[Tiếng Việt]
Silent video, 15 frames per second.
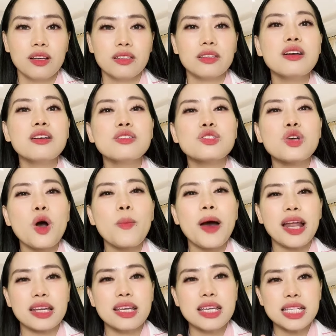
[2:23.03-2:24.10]
từng cho
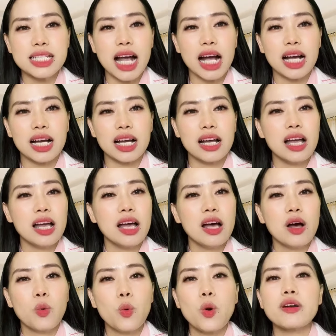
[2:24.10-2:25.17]
bạn nghĩ rằng
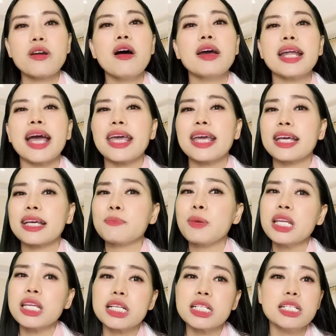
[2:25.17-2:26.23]
cuộc đời này bất
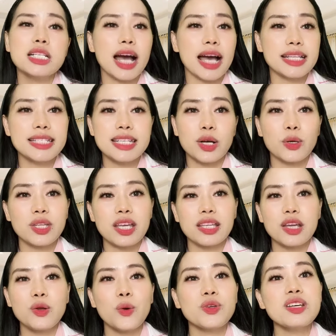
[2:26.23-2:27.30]
cứ cái gì có thể thay
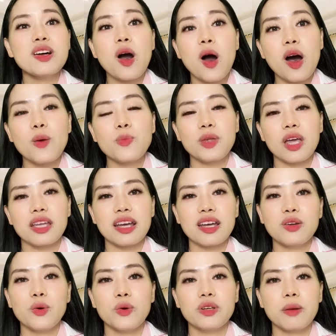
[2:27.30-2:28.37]
đổi, nhưng họ không thể thay
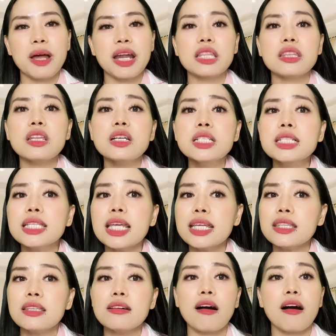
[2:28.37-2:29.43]
đổi được. Bạn đã từng
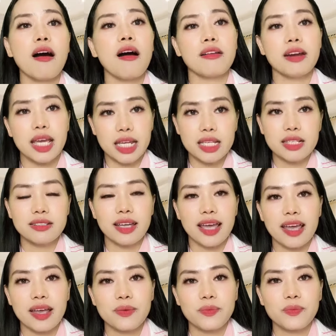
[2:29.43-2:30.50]
tin tưởng họ đến như
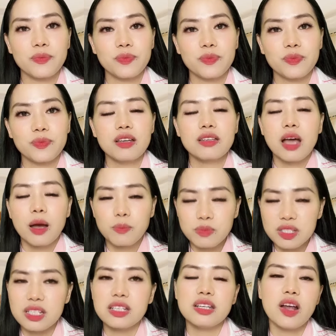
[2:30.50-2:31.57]
thế. Thậm
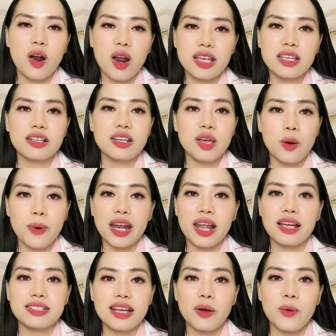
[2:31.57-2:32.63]
chí đó là những điều bạn
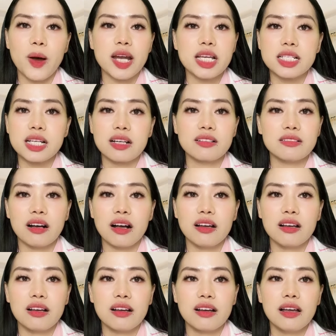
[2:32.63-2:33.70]
đã trải qua đi chăng nữa.
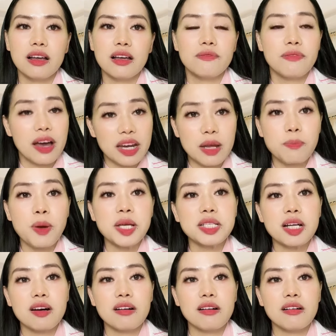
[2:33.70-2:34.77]
Và đến bây
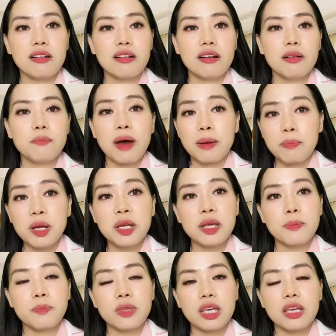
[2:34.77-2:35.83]
giờ bạn mất
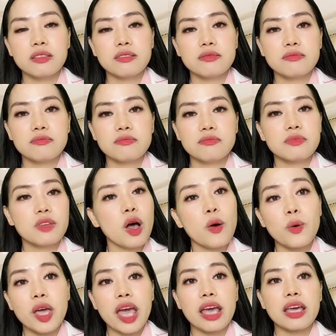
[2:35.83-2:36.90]
niềm tin. Ok,